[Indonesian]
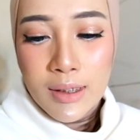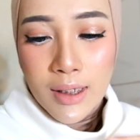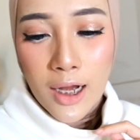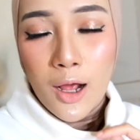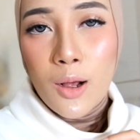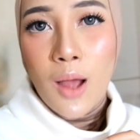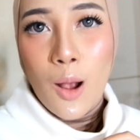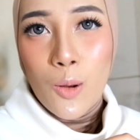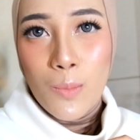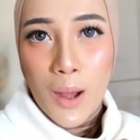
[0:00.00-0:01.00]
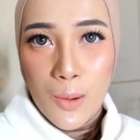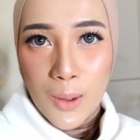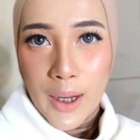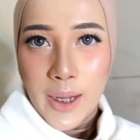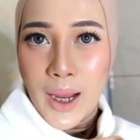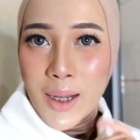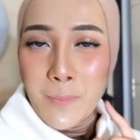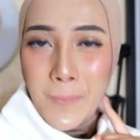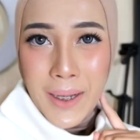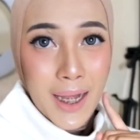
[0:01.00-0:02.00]
sekarang aku mau kalian
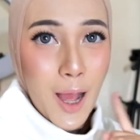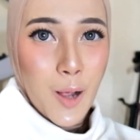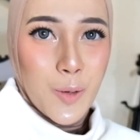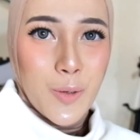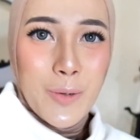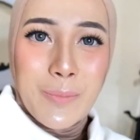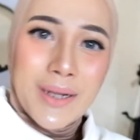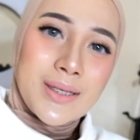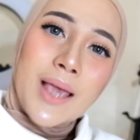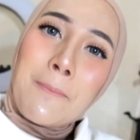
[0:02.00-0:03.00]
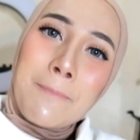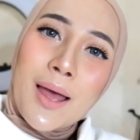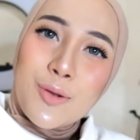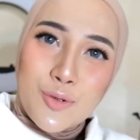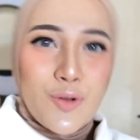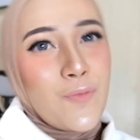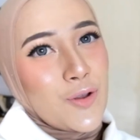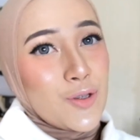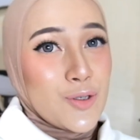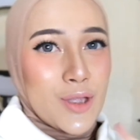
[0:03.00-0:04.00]
nemenin aku persiapan untuk
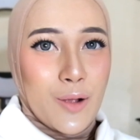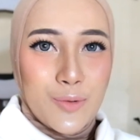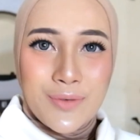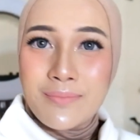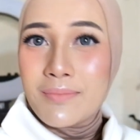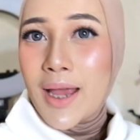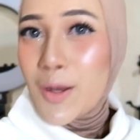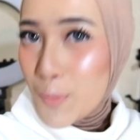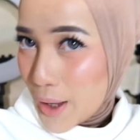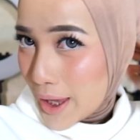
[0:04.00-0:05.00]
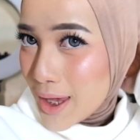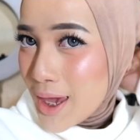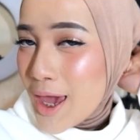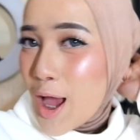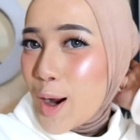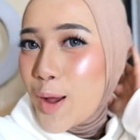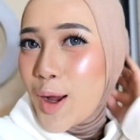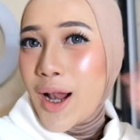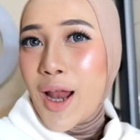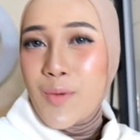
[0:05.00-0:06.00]
photoshoot aku. By the way, kalau
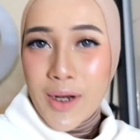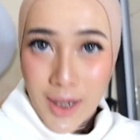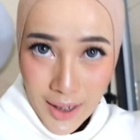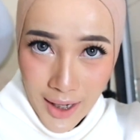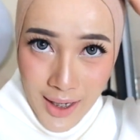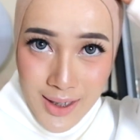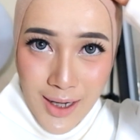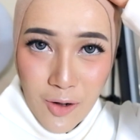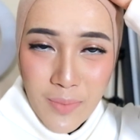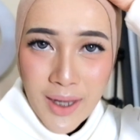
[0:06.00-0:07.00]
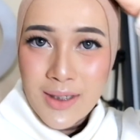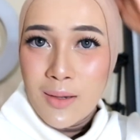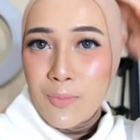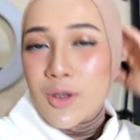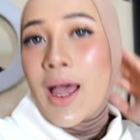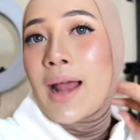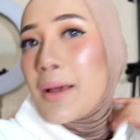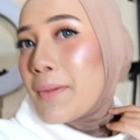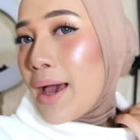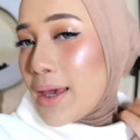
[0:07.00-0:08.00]
kalian wondering, di sini aku pakai ciput
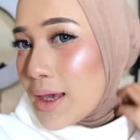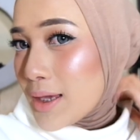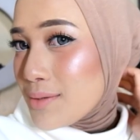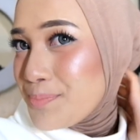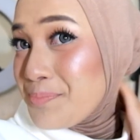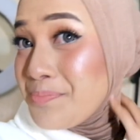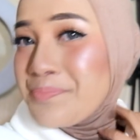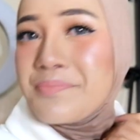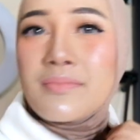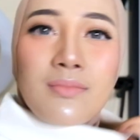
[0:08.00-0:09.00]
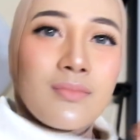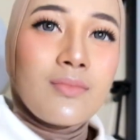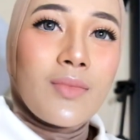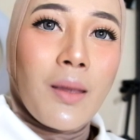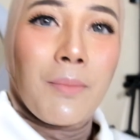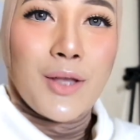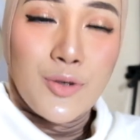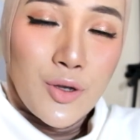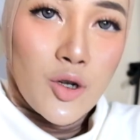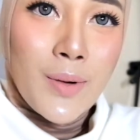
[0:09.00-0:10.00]
haramain.
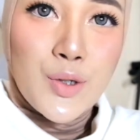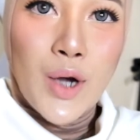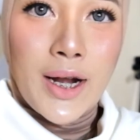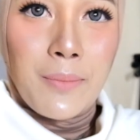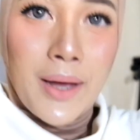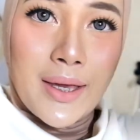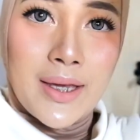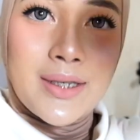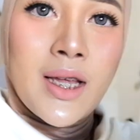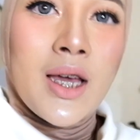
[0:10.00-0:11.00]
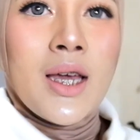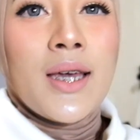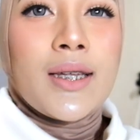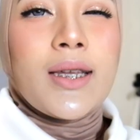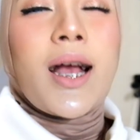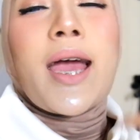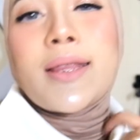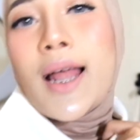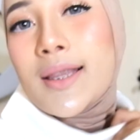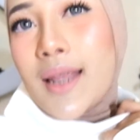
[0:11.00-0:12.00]
Bajunya juga baju haramain. Dia kayak
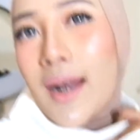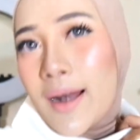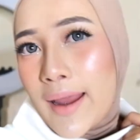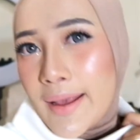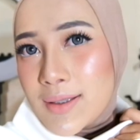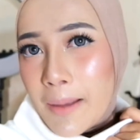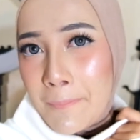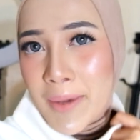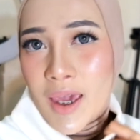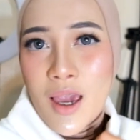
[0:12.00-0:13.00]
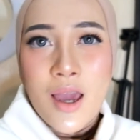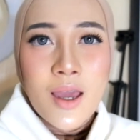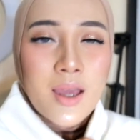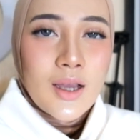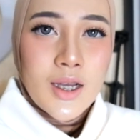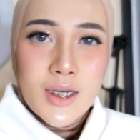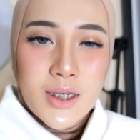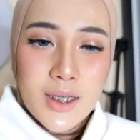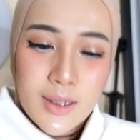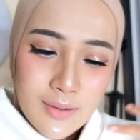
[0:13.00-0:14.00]
turtleneck tapi
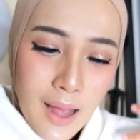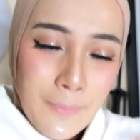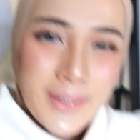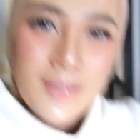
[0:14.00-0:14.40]
uh, apa